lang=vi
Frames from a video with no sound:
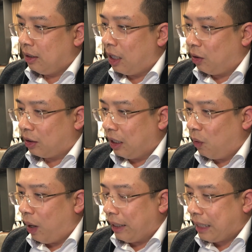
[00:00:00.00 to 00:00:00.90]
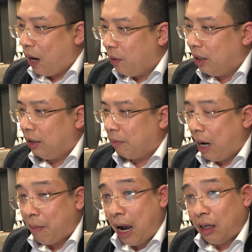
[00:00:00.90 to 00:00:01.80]
thế còn cái loại cao hơn là
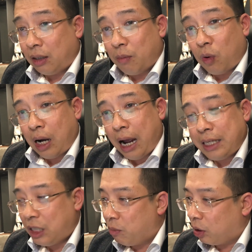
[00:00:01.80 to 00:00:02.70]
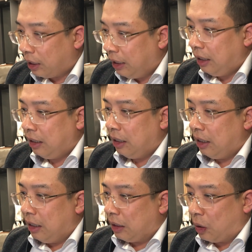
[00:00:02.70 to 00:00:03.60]
33 nó tầm khoảng 2 triệu một ký
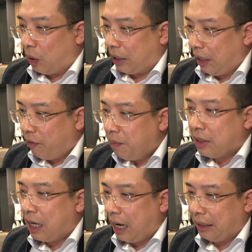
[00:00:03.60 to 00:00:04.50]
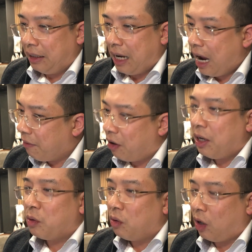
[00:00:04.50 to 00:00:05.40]
thế còn khách vip như các anh ấy ai vào
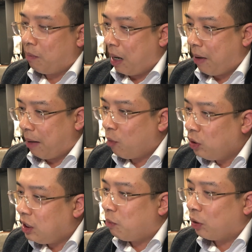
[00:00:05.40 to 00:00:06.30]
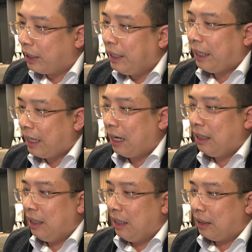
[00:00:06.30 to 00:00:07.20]
đây cũng gọi 33 4 triệu một ký anh ạ
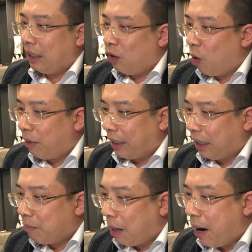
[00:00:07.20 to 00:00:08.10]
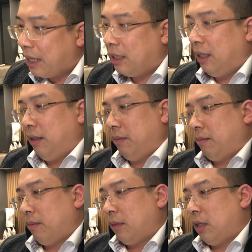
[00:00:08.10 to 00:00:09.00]
thế thì hôm nay anh ăn 33 gì
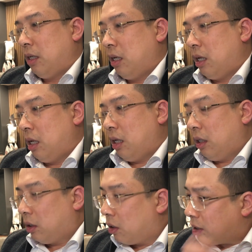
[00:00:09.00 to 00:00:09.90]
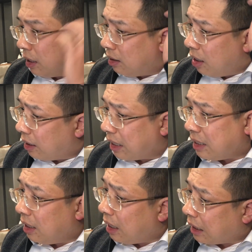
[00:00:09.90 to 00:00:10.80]
tôi xin thưa các
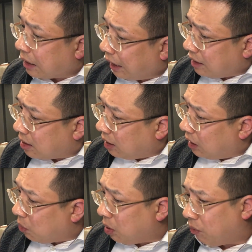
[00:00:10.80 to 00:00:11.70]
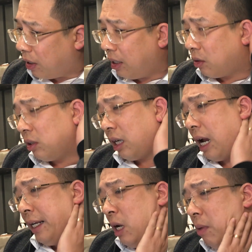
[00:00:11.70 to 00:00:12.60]
chị là cái cách giới thiệu như vậy tôi nhắc
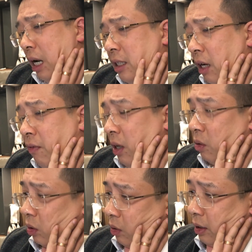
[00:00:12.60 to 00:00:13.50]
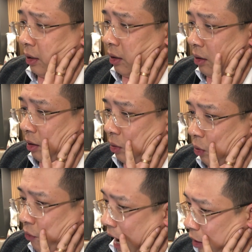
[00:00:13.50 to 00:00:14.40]
lại nếu mà là nhân viên của tôi ấy,
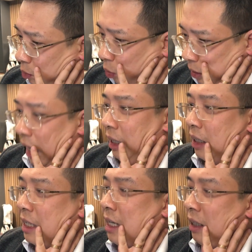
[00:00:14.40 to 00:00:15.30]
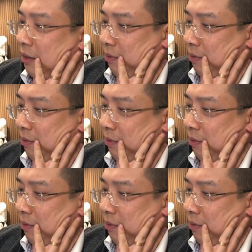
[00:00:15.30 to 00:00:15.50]
tôi vả cho một cái là gãy răng